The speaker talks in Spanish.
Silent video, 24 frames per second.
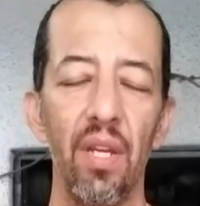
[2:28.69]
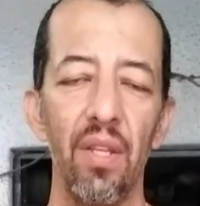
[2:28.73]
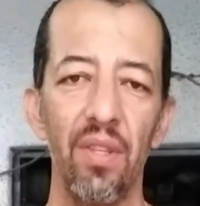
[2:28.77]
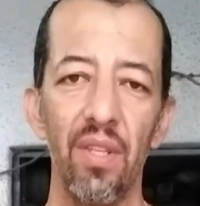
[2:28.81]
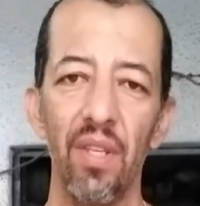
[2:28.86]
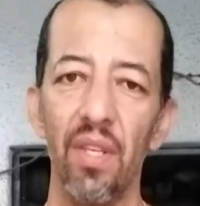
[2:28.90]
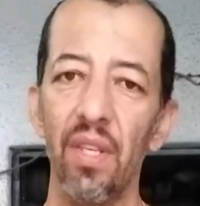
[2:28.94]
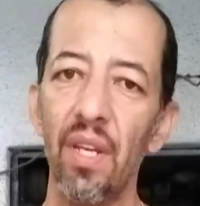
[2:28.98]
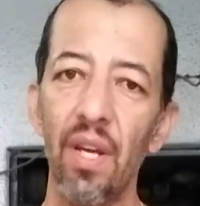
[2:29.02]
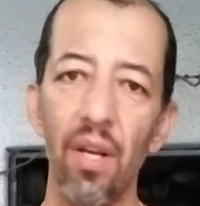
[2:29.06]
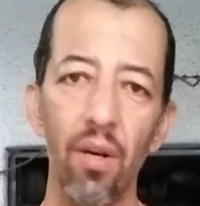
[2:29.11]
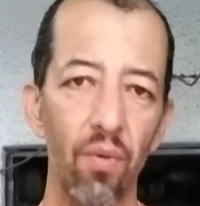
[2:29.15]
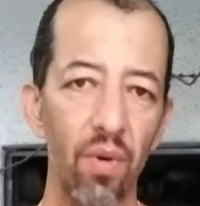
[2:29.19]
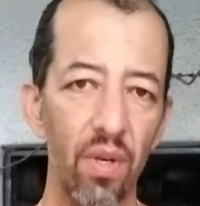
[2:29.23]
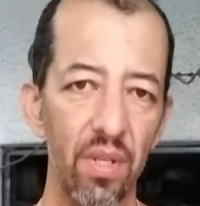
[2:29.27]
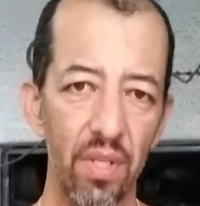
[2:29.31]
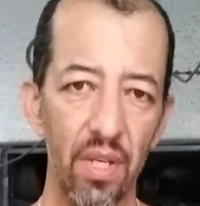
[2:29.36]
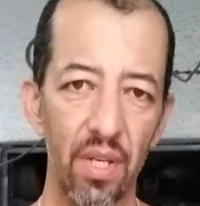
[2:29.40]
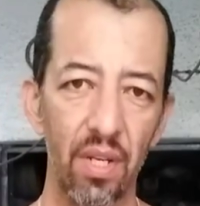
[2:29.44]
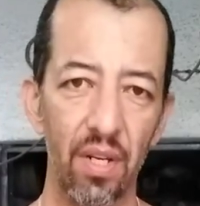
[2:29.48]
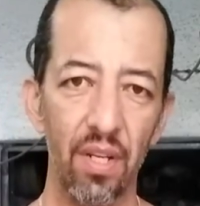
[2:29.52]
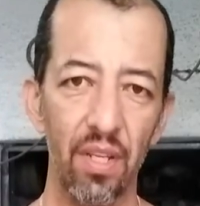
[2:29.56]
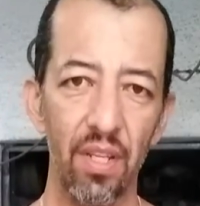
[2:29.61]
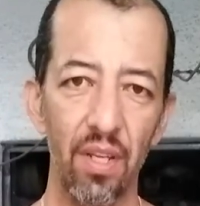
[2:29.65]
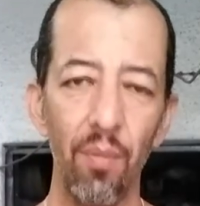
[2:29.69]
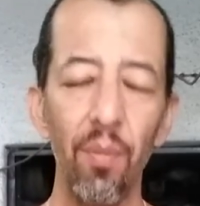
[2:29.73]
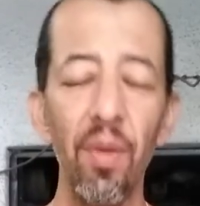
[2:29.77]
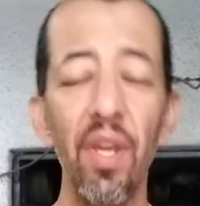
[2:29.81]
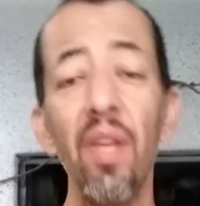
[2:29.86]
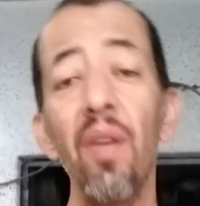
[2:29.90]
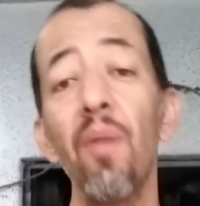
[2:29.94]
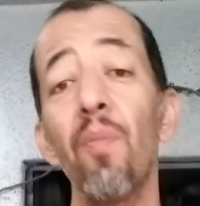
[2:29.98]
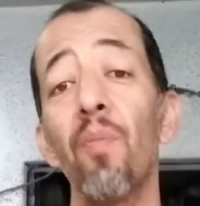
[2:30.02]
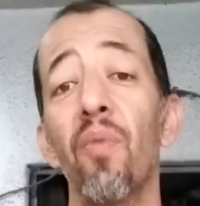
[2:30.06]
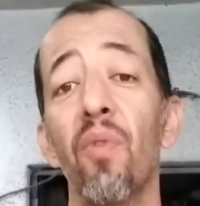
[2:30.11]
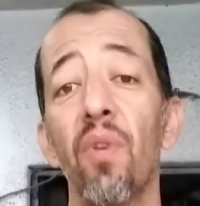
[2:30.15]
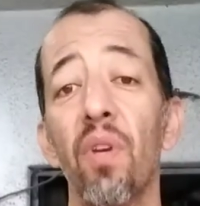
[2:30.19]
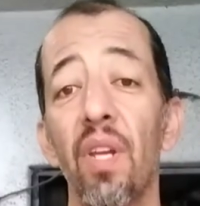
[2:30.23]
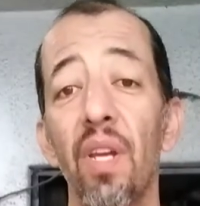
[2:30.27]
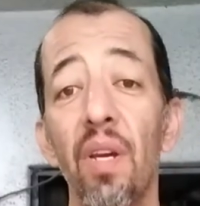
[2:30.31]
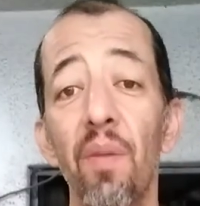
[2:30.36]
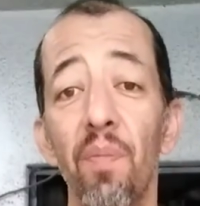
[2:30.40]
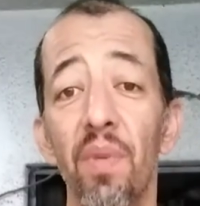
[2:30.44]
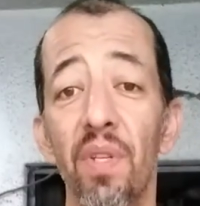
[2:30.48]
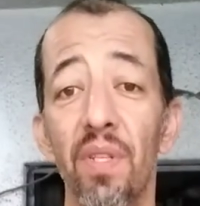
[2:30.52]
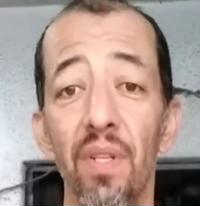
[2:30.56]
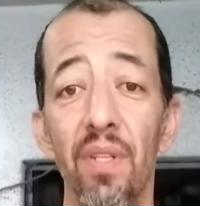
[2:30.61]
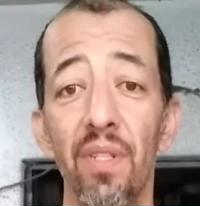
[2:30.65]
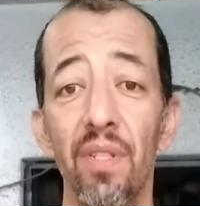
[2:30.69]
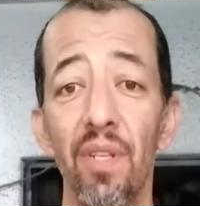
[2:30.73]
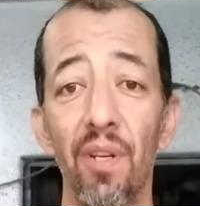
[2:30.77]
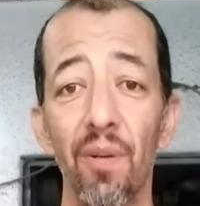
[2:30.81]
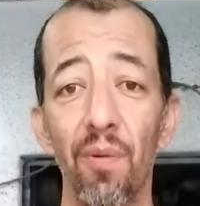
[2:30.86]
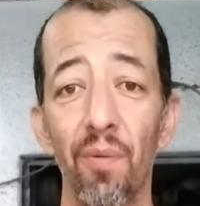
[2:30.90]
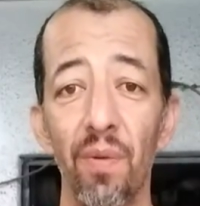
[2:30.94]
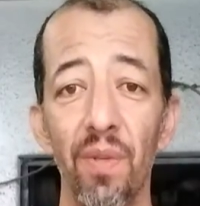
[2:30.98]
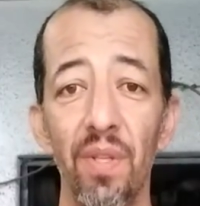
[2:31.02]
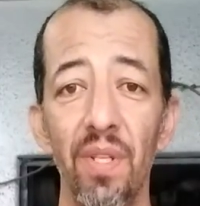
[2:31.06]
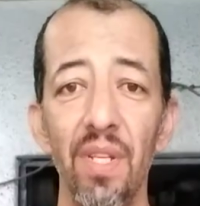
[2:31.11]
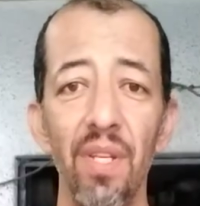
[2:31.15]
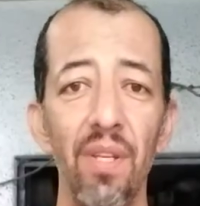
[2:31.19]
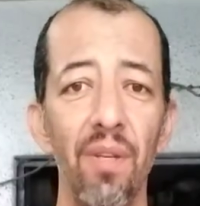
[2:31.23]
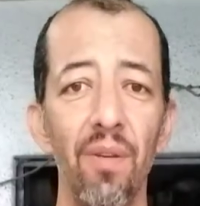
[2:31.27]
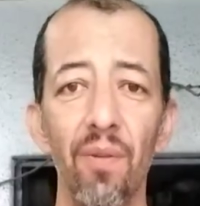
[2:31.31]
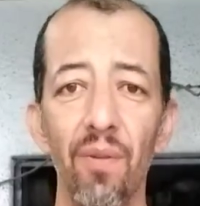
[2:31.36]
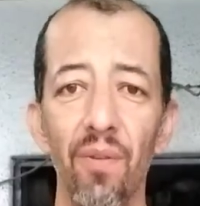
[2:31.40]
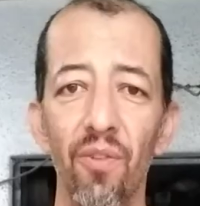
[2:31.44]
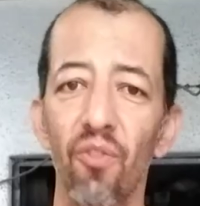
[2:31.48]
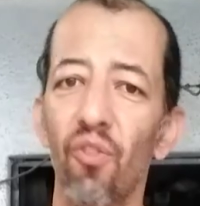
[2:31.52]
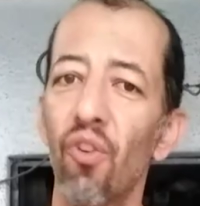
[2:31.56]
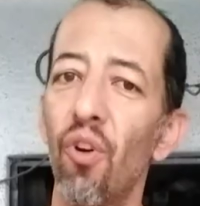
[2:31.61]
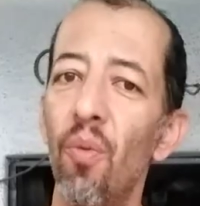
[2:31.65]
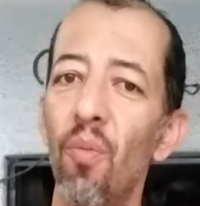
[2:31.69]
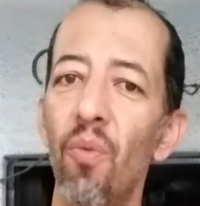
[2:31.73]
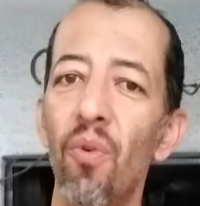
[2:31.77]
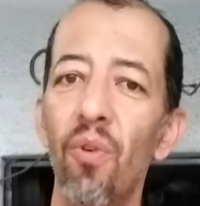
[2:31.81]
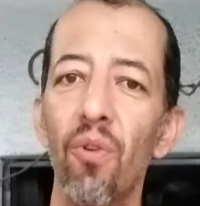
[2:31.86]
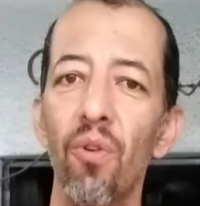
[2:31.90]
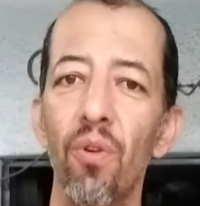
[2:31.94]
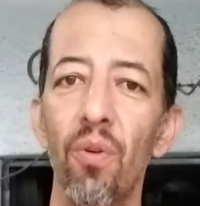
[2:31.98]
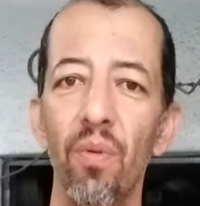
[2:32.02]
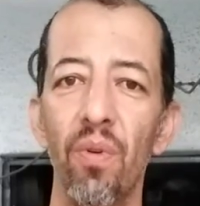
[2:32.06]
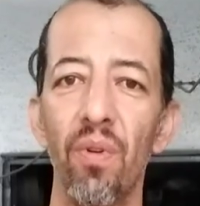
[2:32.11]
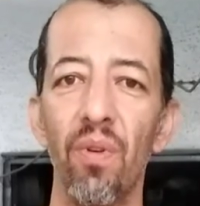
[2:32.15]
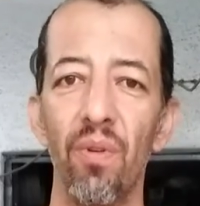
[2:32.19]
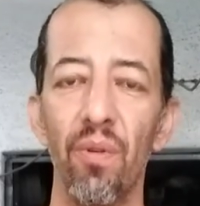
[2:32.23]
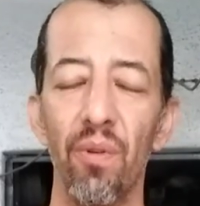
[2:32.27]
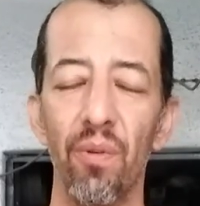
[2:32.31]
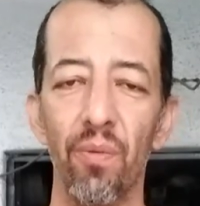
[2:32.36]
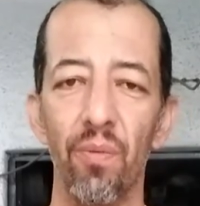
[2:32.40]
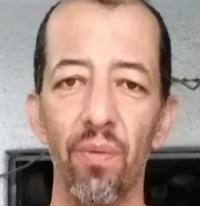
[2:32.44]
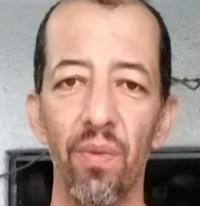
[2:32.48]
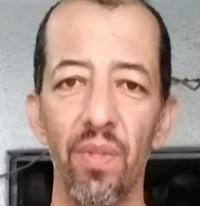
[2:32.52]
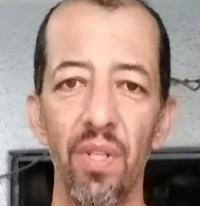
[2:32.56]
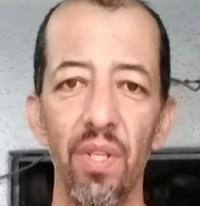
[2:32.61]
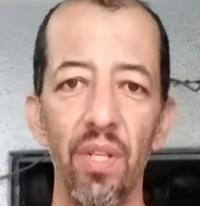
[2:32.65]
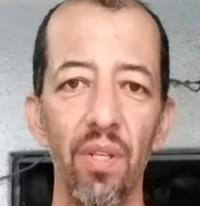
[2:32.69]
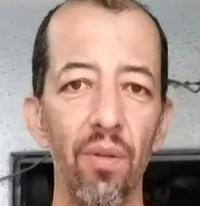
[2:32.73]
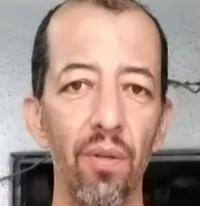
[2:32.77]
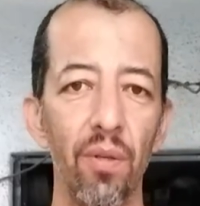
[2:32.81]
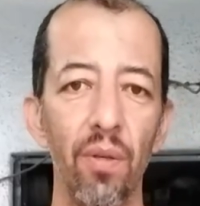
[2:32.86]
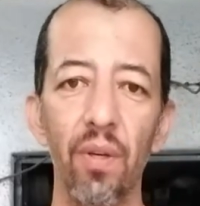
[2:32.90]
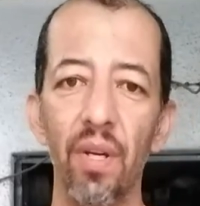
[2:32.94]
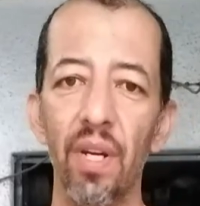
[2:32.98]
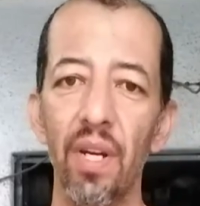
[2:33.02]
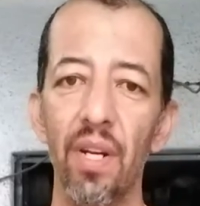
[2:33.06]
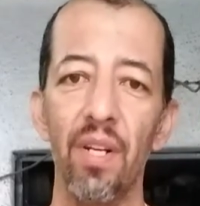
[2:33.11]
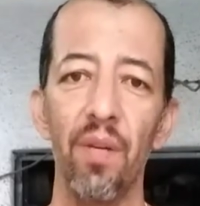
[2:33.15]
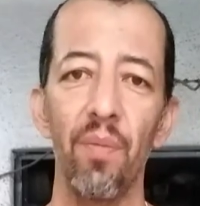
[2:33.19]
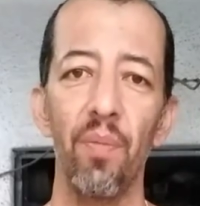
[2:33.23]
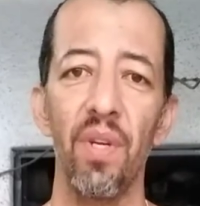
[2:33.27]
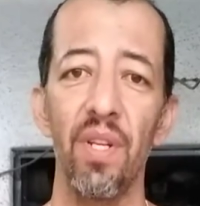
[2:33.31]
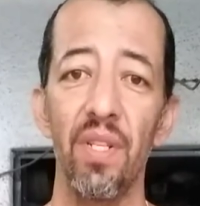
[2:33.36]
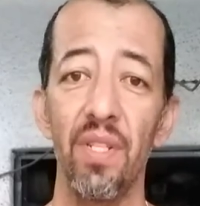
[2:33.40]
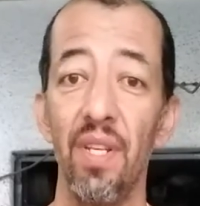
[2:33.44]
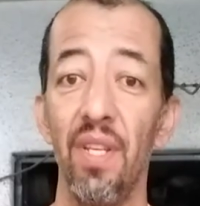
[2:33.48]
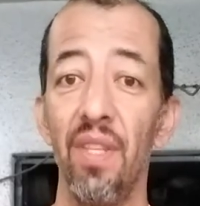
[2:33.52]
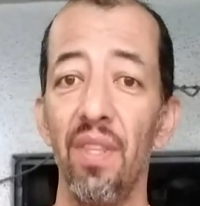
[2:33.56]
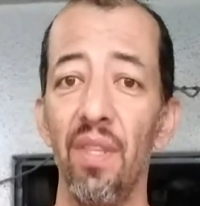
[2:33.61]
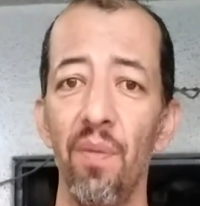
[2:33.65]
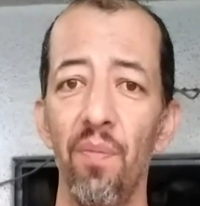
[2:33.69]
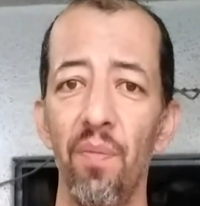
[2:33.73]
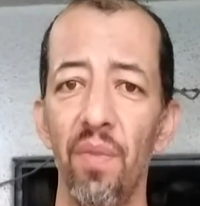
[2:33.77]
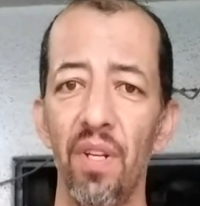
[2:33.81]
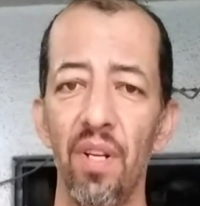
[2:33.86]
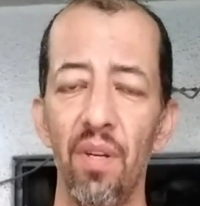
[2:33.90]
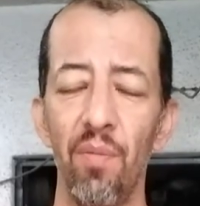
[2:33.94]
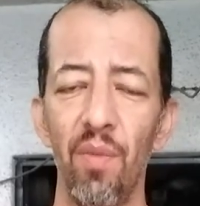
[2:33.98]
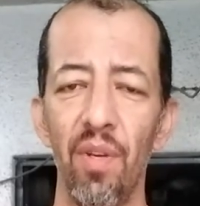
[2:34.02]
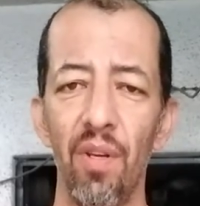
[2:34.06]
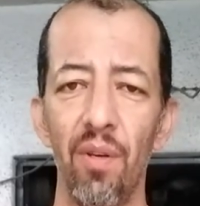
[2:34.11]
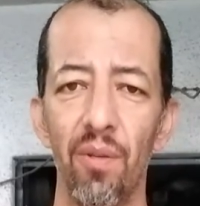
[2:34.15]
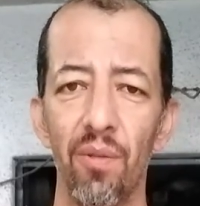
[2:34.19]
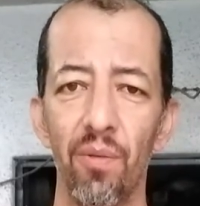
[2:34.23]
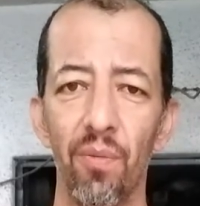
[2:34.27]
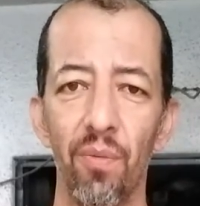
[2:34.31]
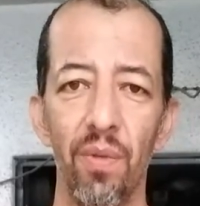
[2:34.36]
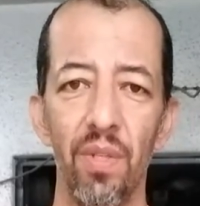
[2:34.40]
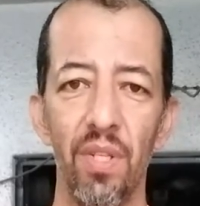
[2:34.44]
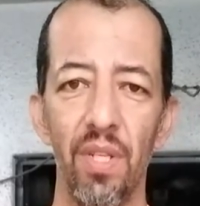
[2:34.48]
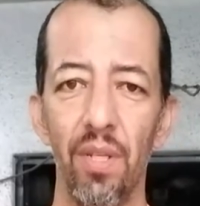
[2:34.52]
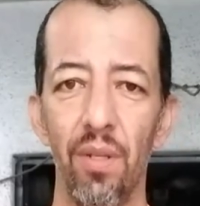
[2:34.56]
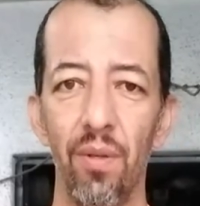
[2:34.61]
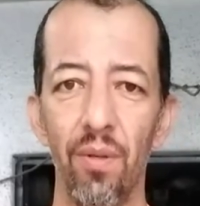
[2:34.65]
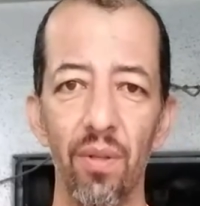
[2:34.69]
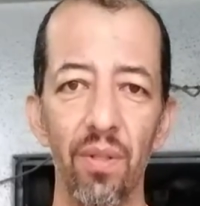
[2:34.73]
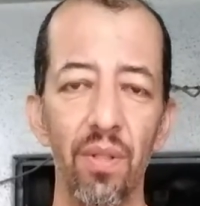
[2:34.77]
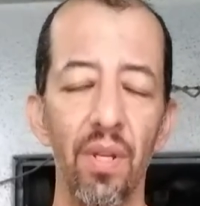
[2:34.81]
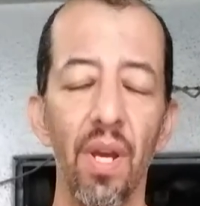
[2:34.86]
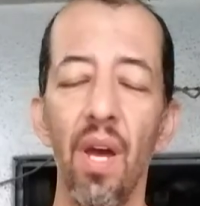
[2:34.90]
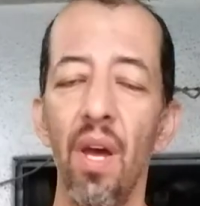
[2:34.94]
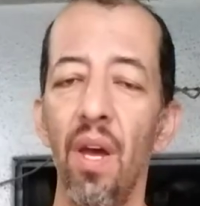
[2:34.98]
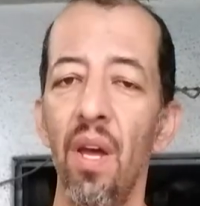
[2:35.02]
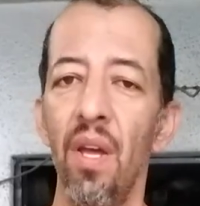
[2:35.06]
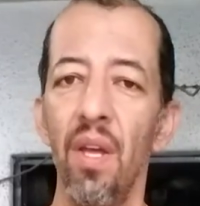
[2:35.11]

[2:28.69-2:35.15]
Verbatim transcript: tiene algo acerca de mí, por qué empecé a hacer cuchillos, cómo yo veo los cuchillos, lo que representan para mí los cuchillos.